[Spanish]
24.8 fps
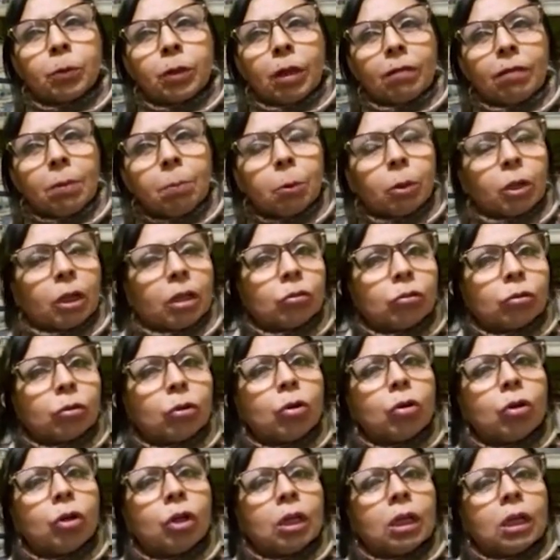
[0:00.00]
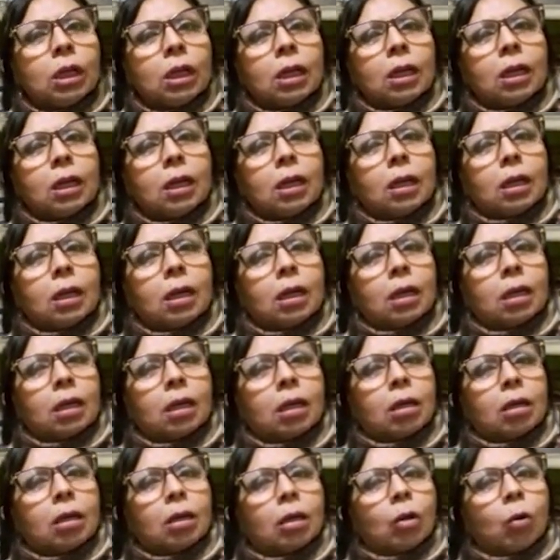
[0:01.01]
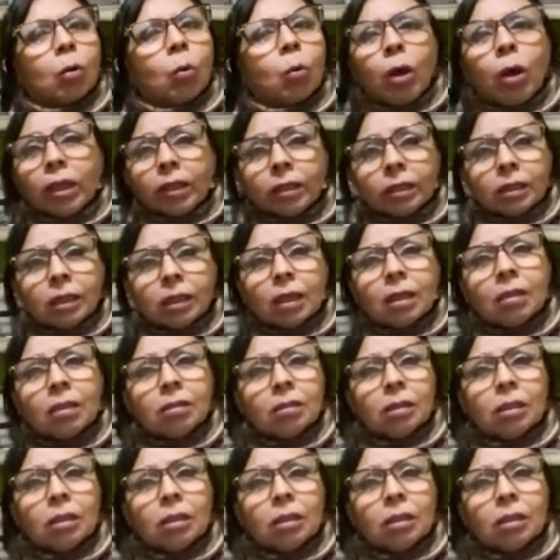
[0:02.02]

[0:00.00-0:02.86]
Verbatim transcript: tal vez por eso cuesta